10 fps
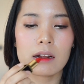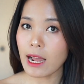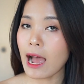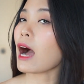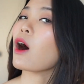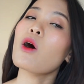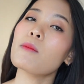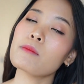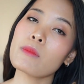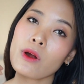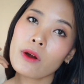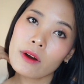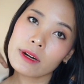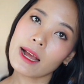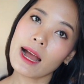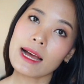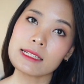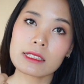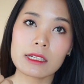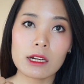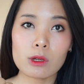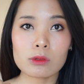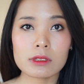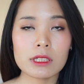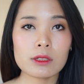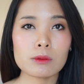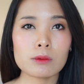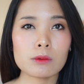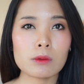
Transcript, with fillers: ถาออมเบอร์นะคะ จะได้ลุคที่ดู